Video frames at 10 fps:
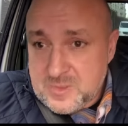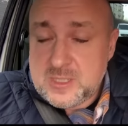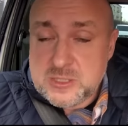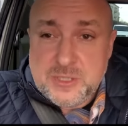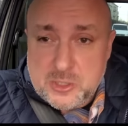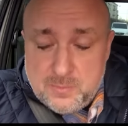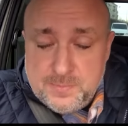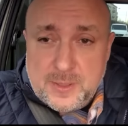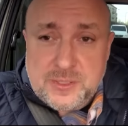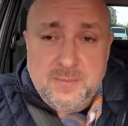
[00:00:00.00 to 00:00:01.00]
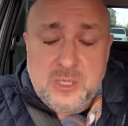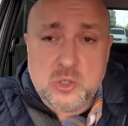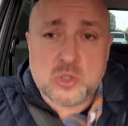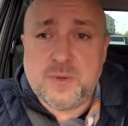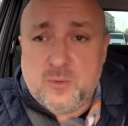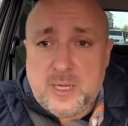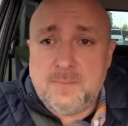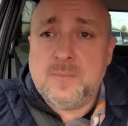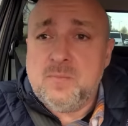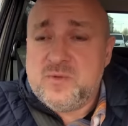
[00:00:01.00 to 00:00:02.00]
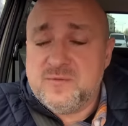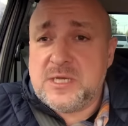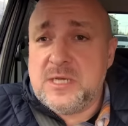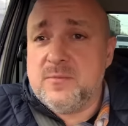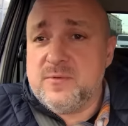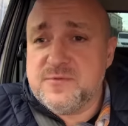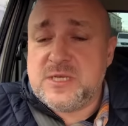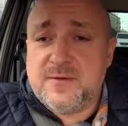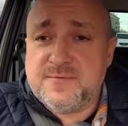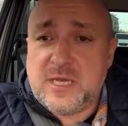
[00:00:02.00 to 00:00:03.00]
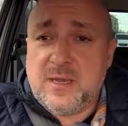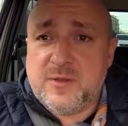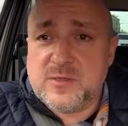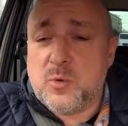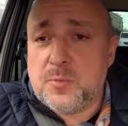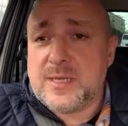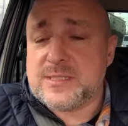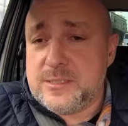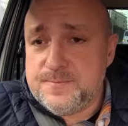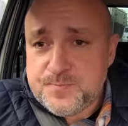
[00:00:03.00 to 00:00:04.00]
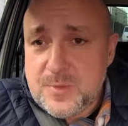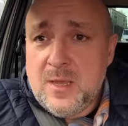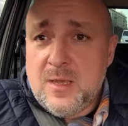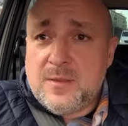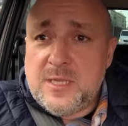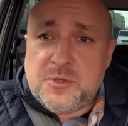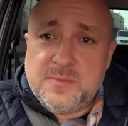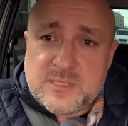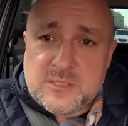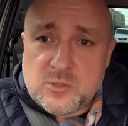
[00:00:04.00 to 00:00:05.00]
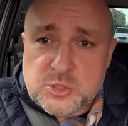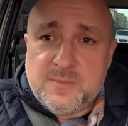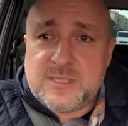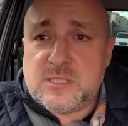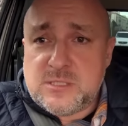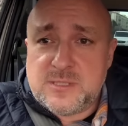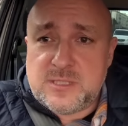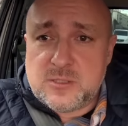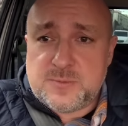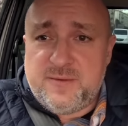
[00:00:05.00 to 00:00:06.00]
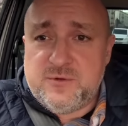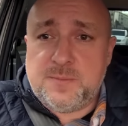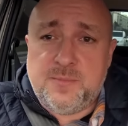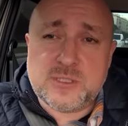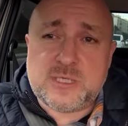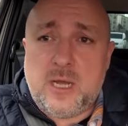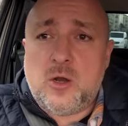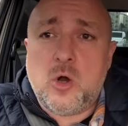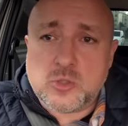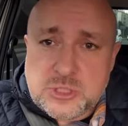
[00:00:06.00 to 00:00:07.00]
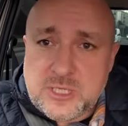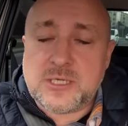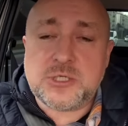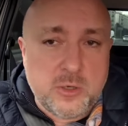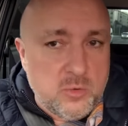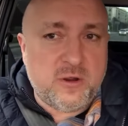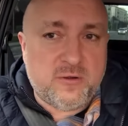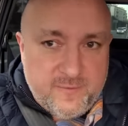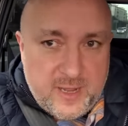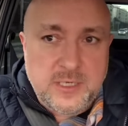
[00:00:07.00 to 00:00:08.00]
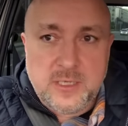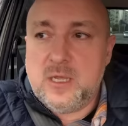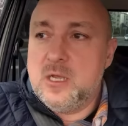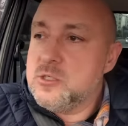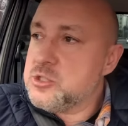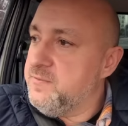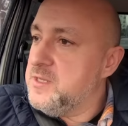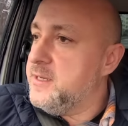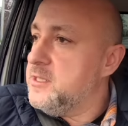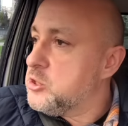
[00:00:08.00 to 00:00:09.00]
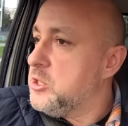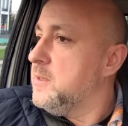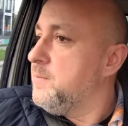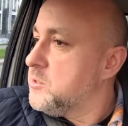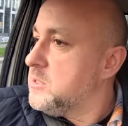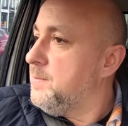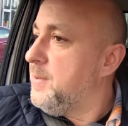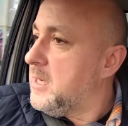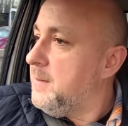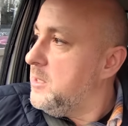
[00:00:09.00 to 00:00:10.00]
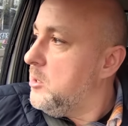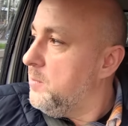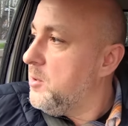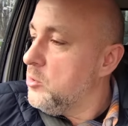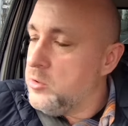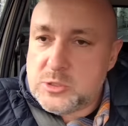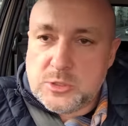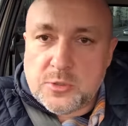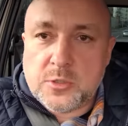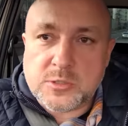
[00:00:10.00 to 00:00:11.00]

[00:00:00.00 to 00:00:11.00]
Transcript: żeby ta kompatybilność była wzajem, wzajemnej współpracy. Natomiast no, trzeba zdać sobie z tego sprawę, że Polska, choć tak się chwali, że wydaje 4% PKB na obronność, no to to